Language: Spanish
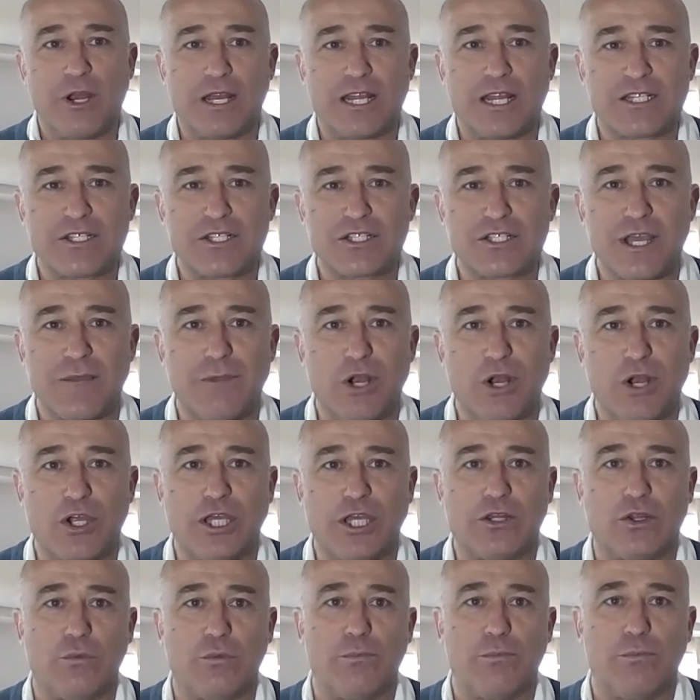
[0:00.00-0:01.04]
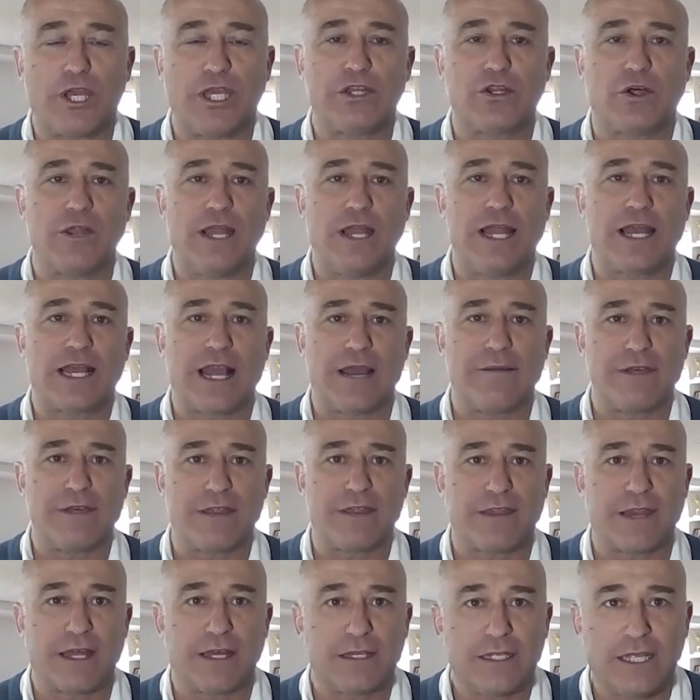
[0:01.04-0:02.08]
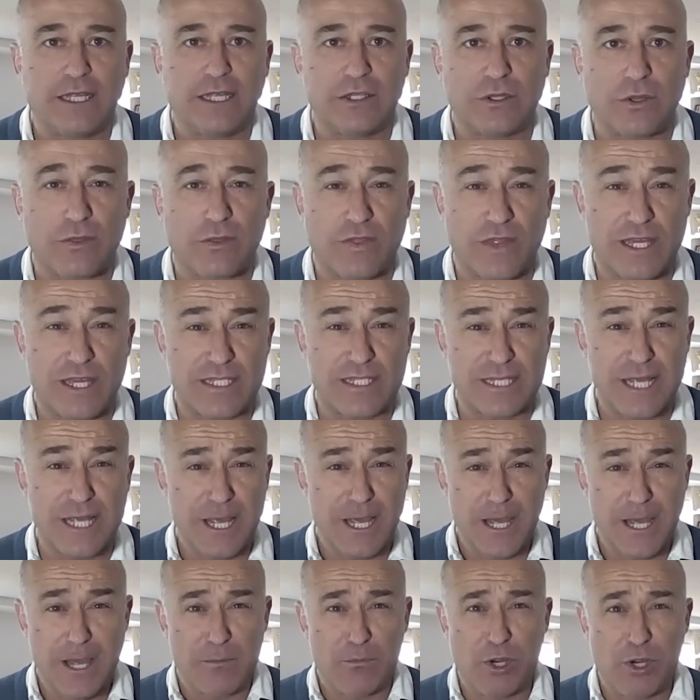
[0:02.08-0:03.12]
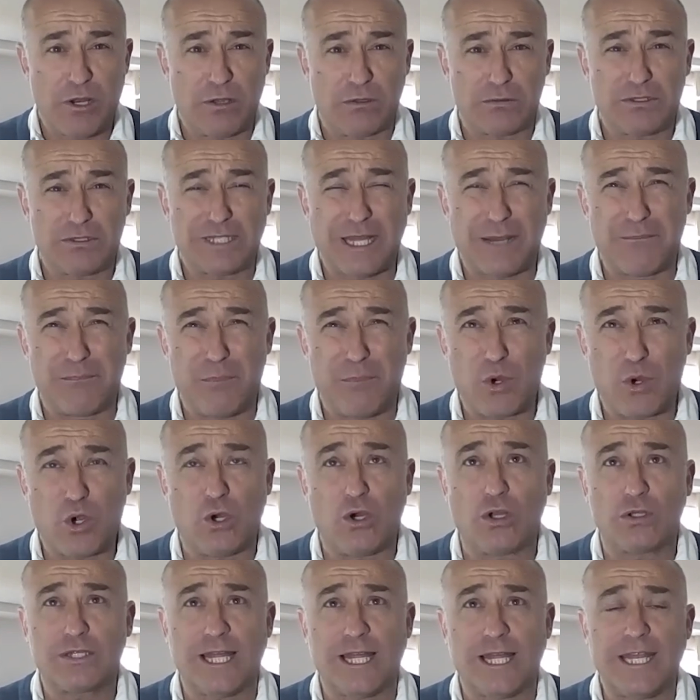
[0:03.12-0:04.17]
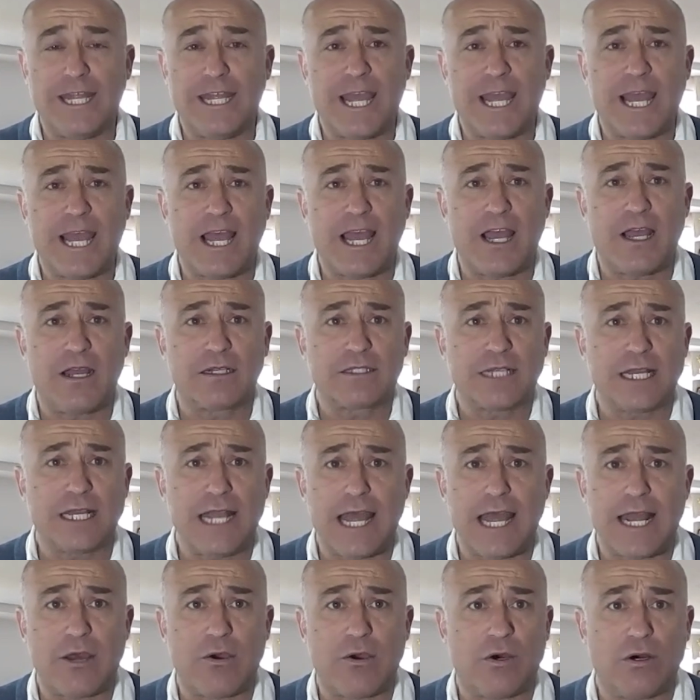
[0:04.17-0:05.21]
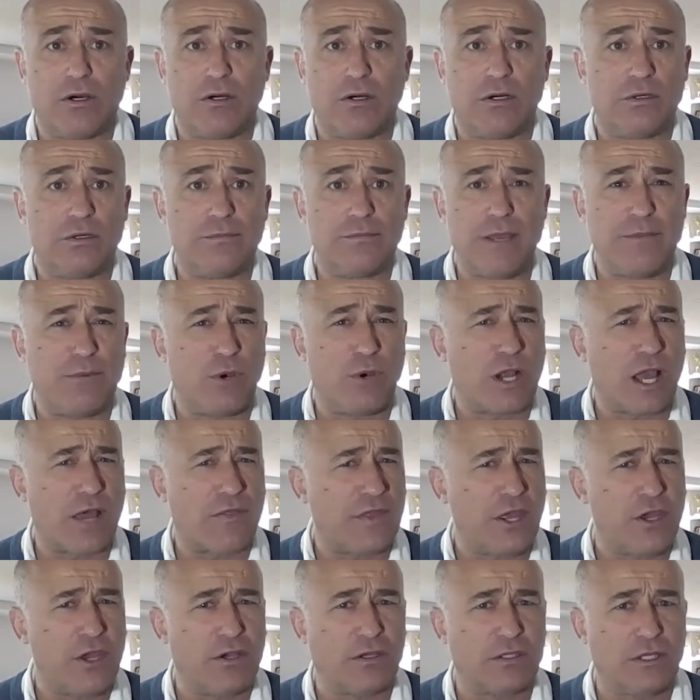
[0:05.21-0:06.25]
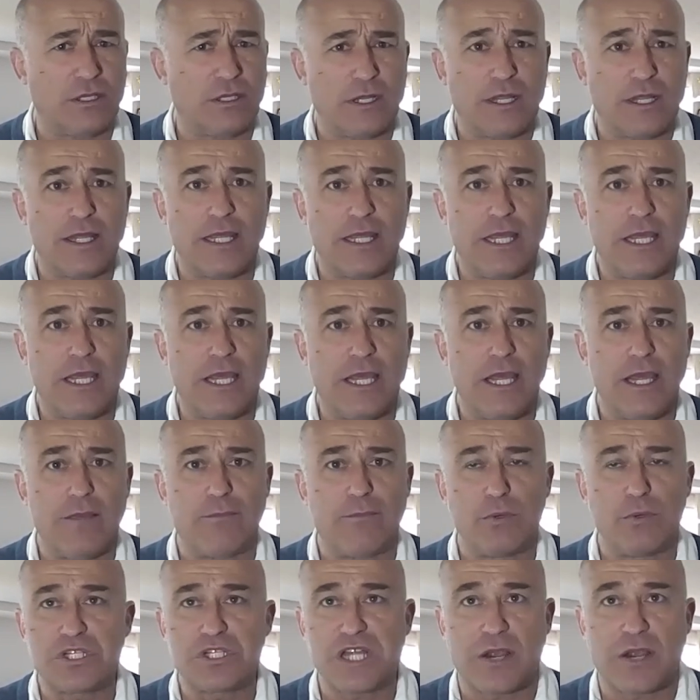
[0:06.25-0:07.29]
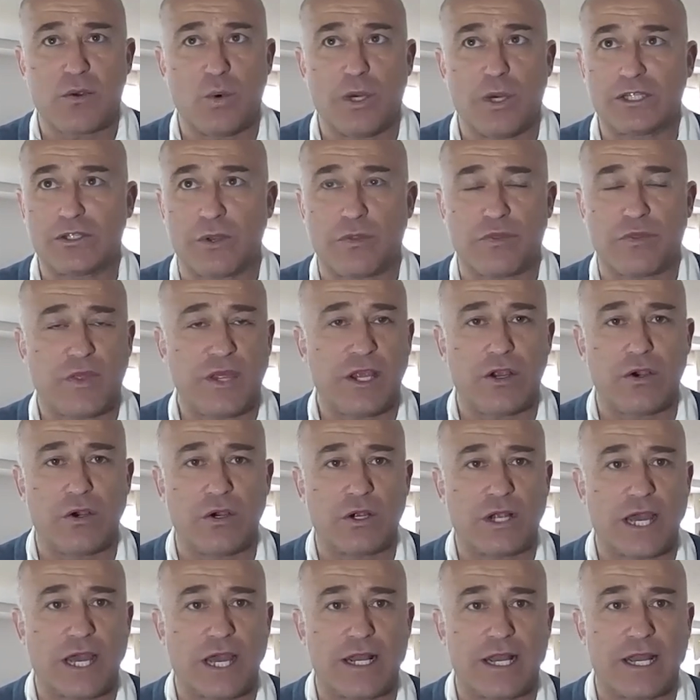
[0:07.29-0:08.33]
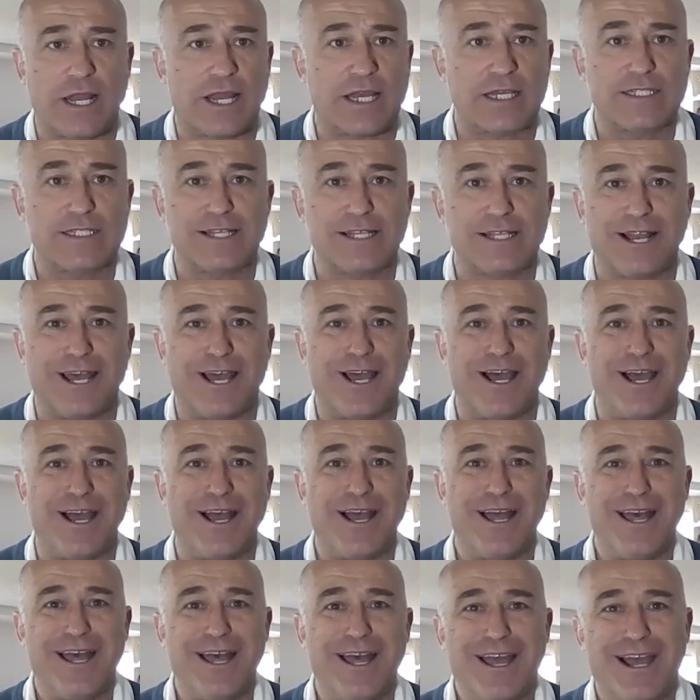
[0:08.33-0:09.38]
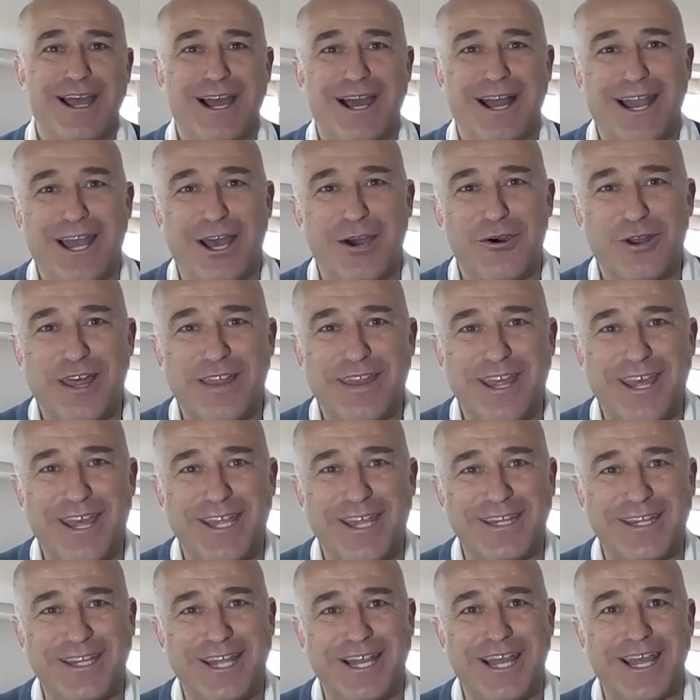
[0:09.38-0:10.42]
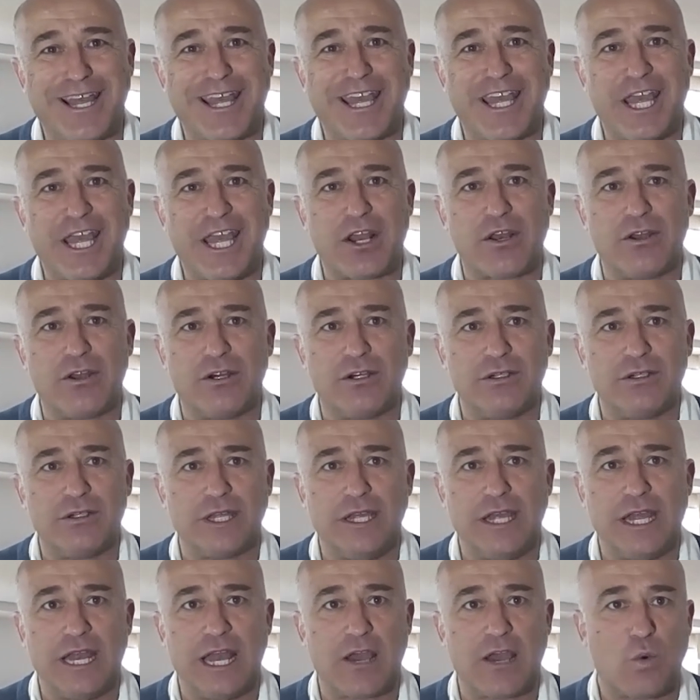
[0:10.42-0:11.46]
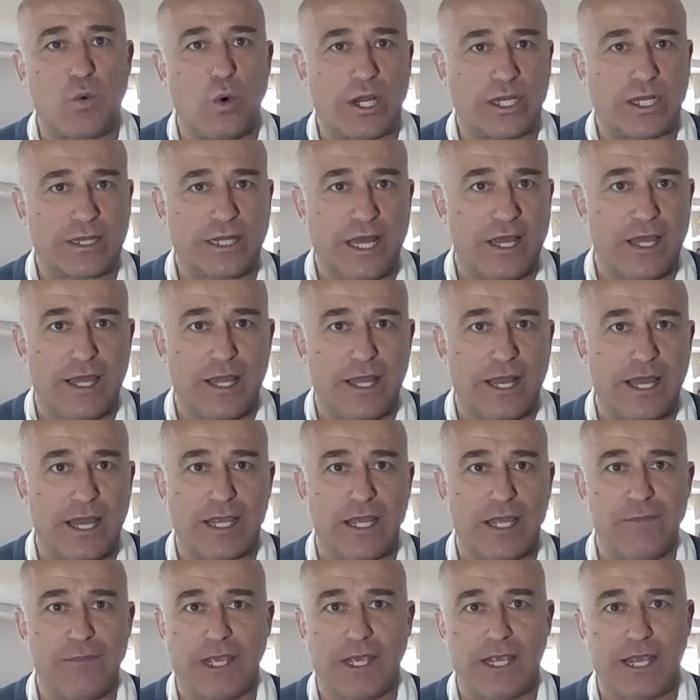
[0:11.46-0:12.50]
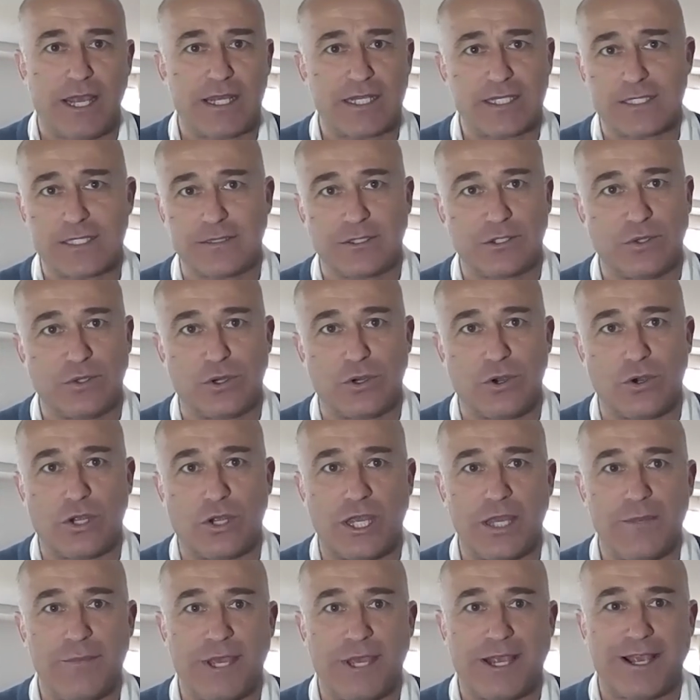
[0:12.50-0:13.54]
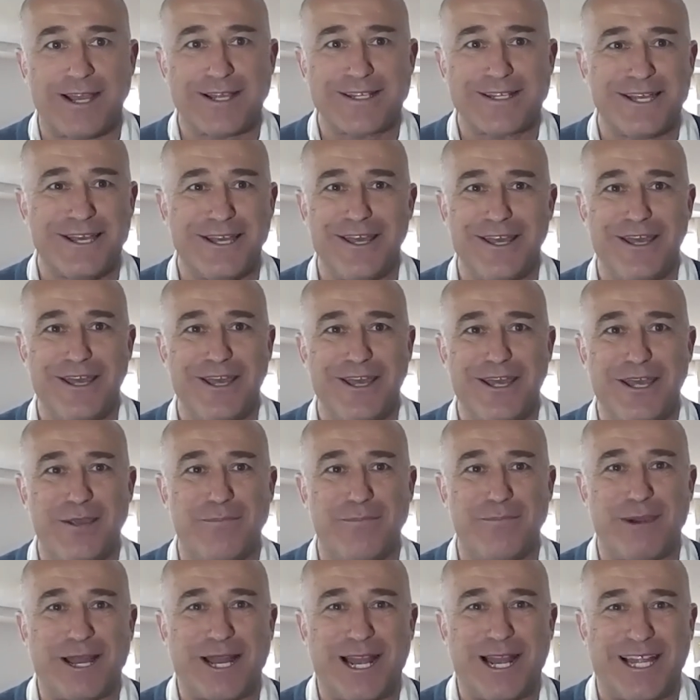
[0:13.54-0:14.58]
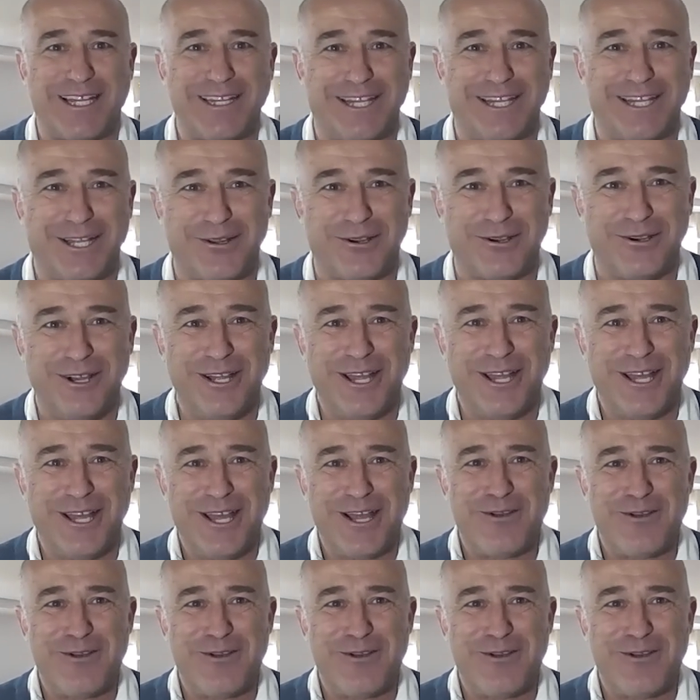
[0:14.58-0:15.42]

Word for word: pero el caso es que me lo quitó un poquito de la cabeza. Y entonces, bueno, tampoco tenía claro mi vocación y puse cuatro o cinco carreras a la, a la hora de, elegir, ¿no? Y la cuarta era químicas, tocó químicas y, para adelante, ¿no?